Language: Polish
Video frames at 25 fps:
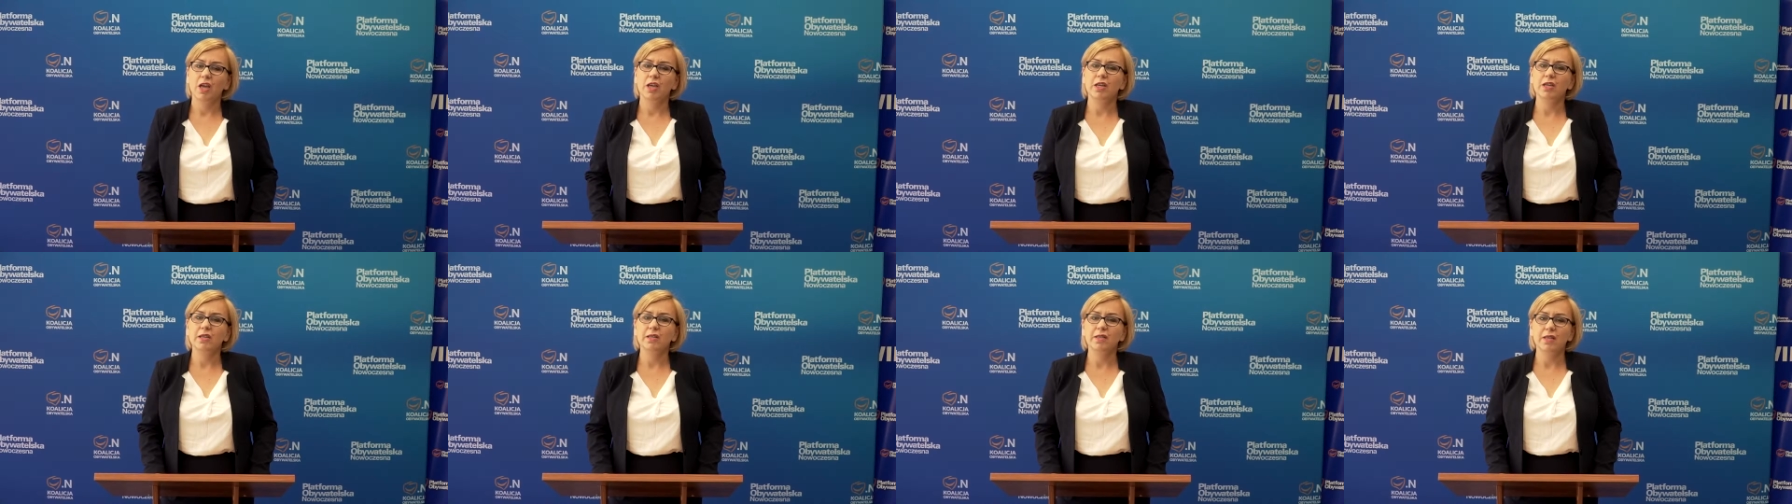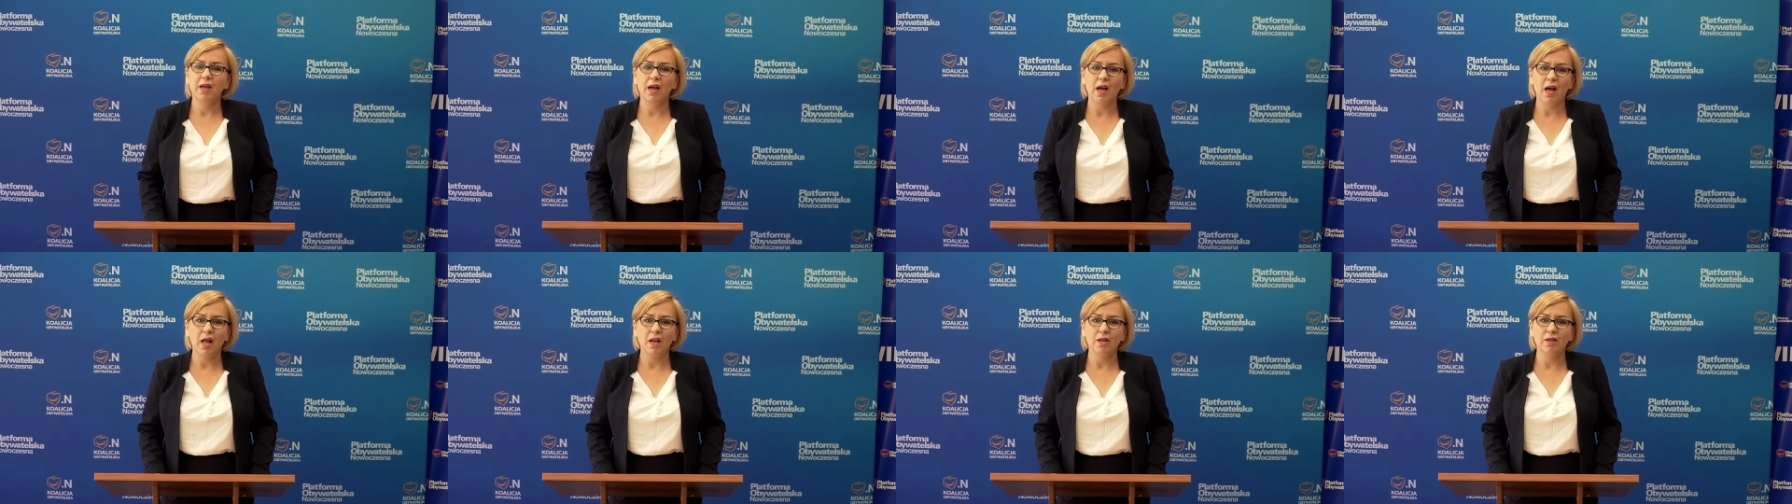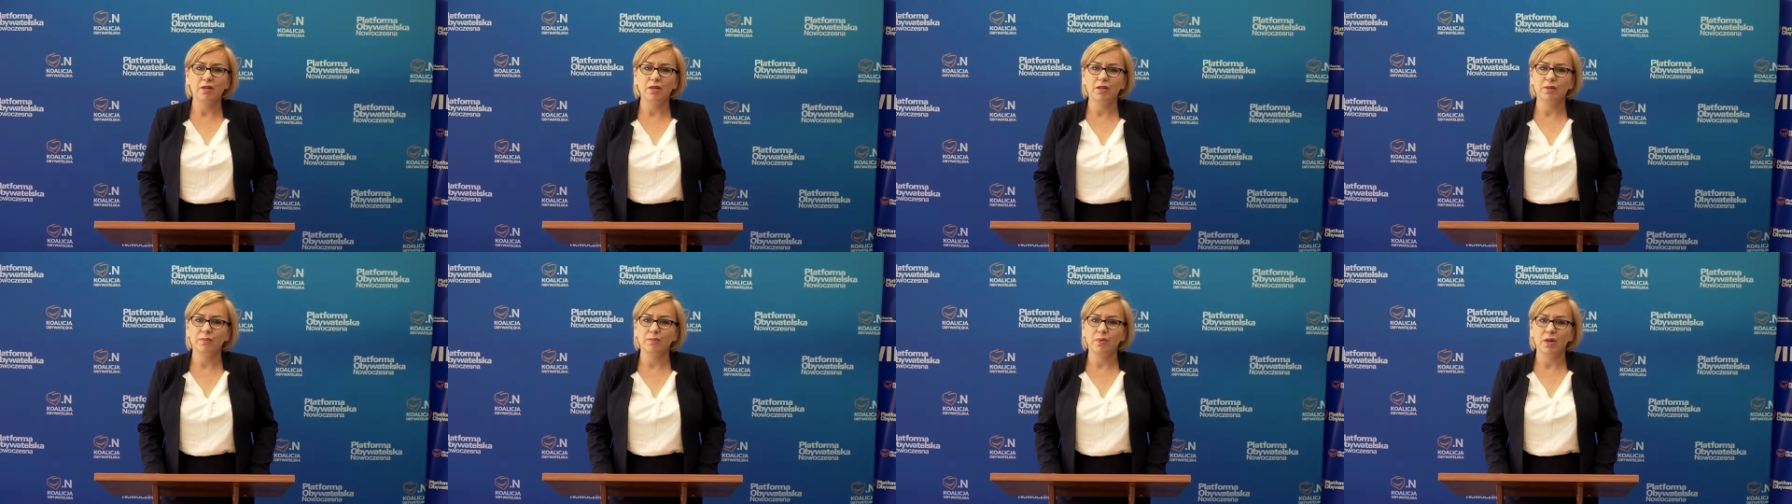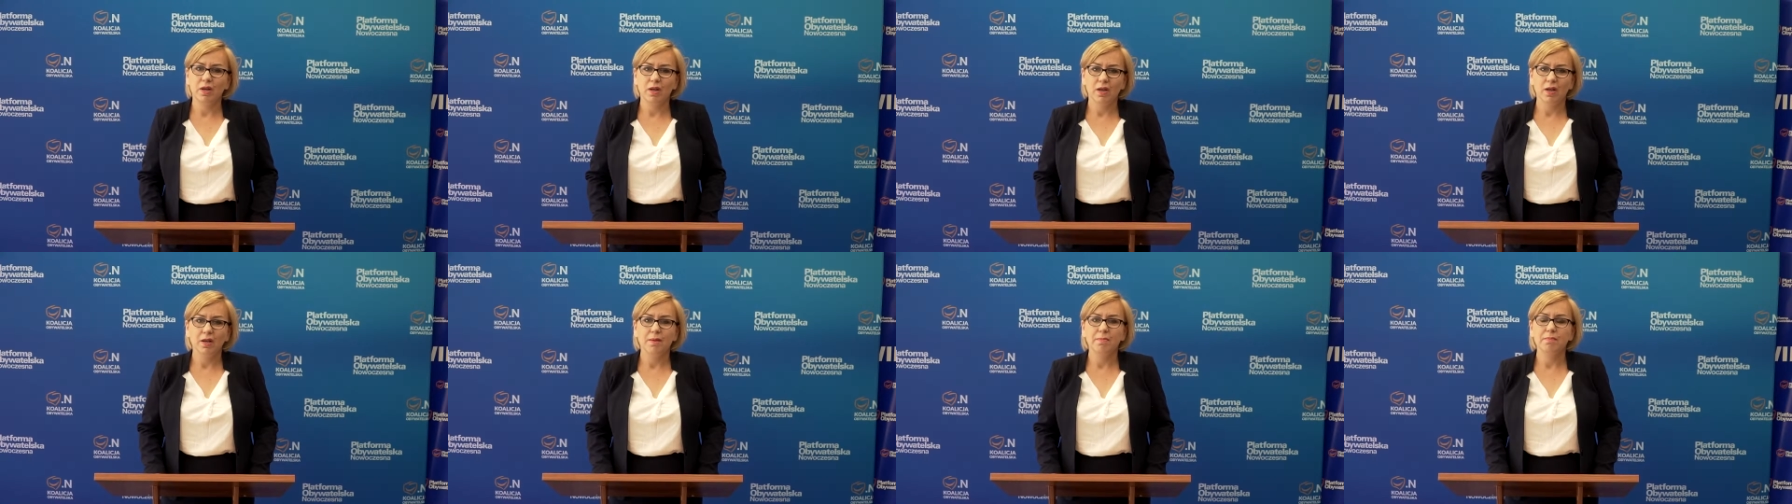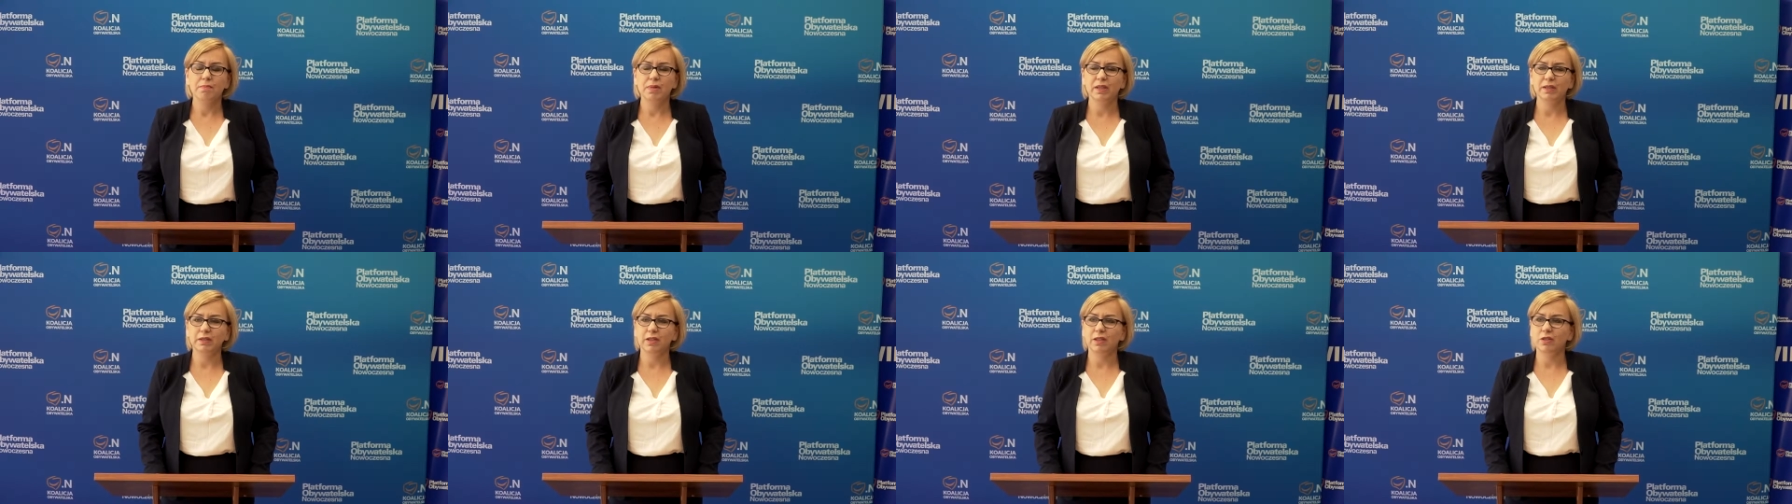idealnym
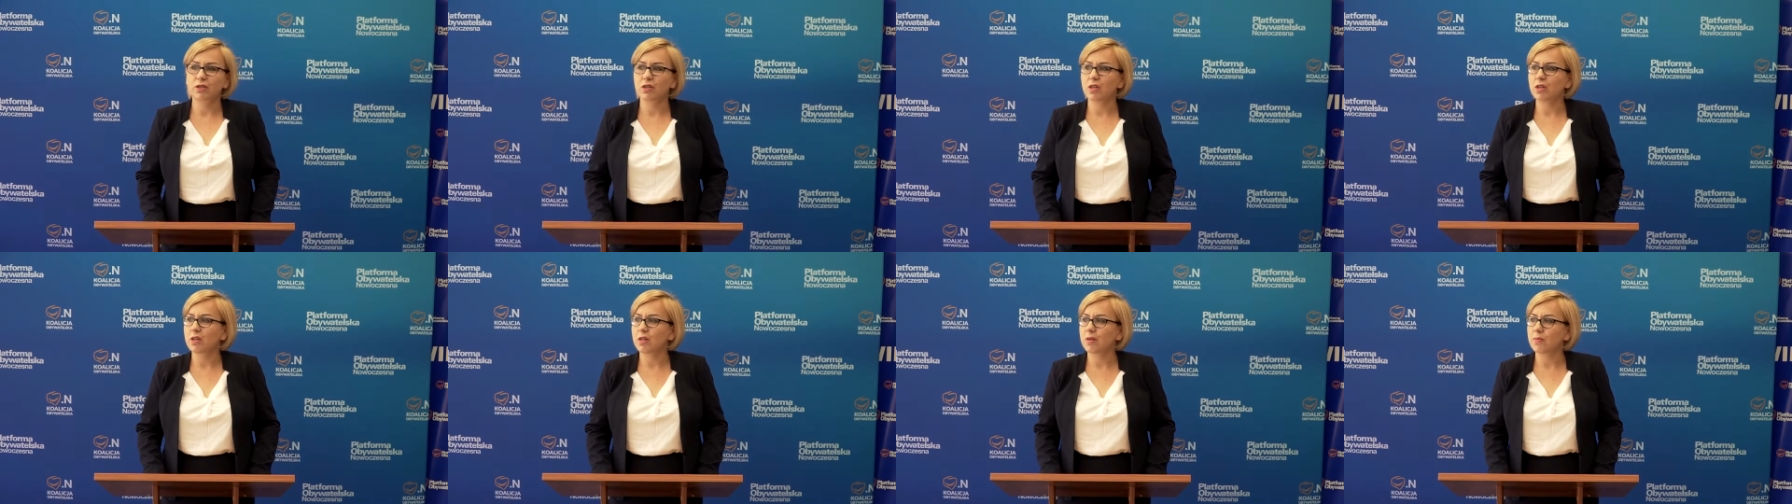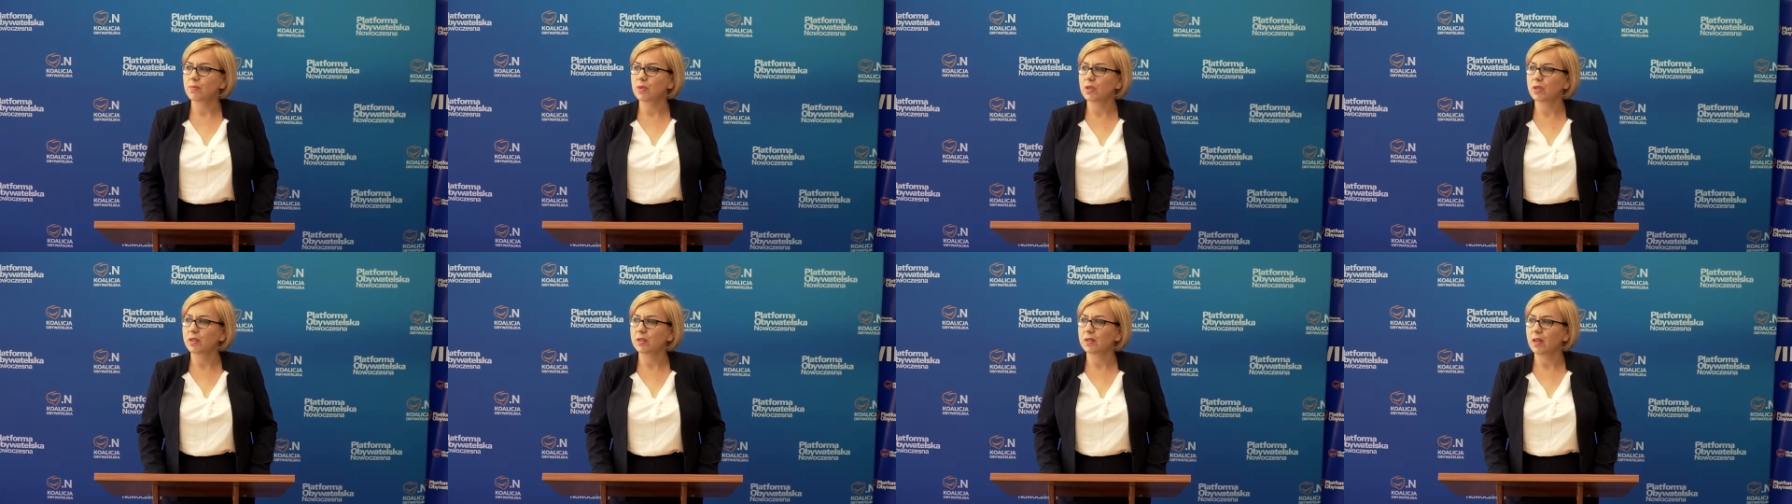menadżerem i